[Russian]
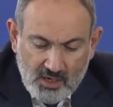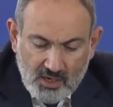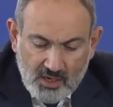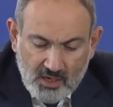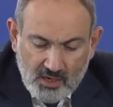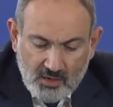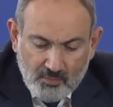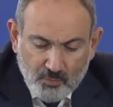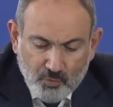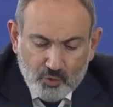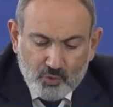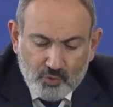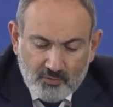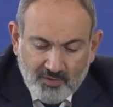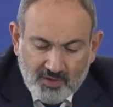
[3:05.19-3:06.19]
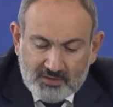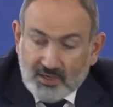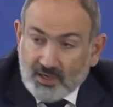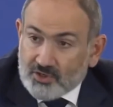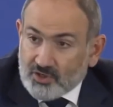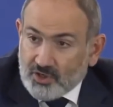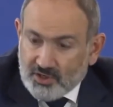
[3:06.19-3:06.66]
Э, будут
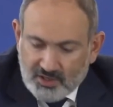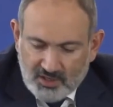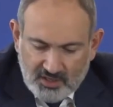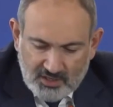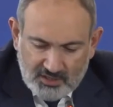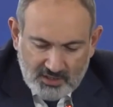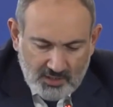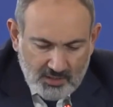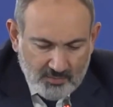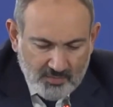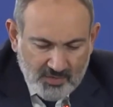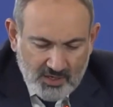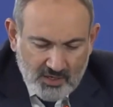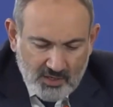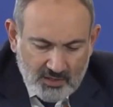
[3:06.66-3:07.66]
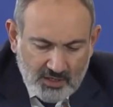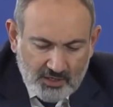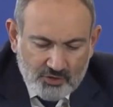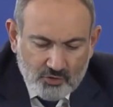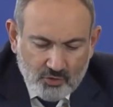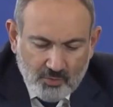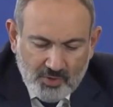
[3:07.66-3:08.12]
возражения, если мы
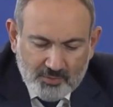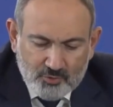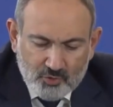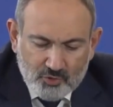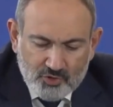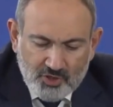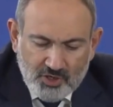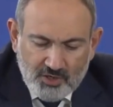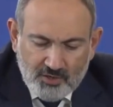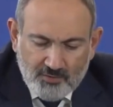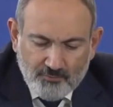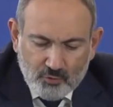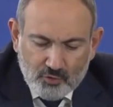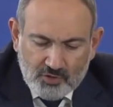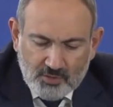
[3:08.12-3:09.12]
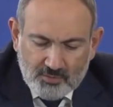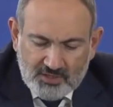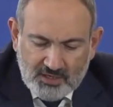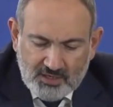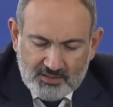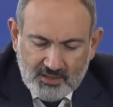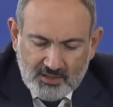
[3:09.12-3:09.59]
начнем обсуждение в узком
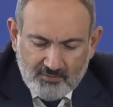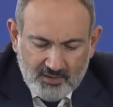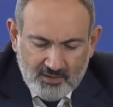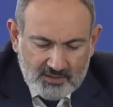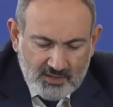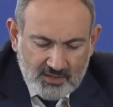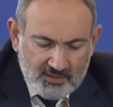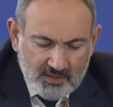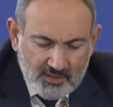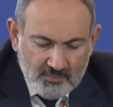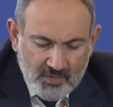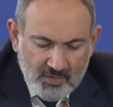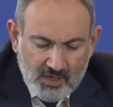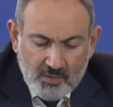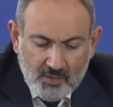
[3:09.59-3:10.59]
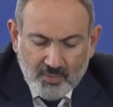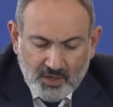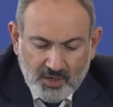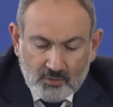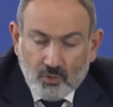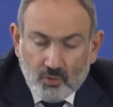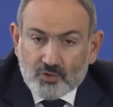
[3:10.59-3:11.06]
составе, а затем
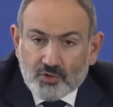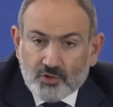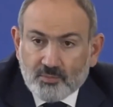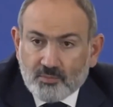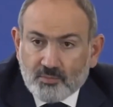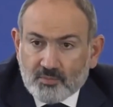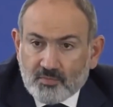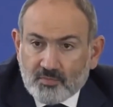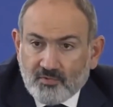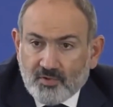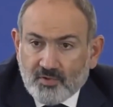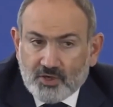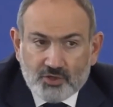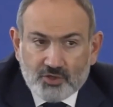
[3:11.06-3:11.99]
продолжим в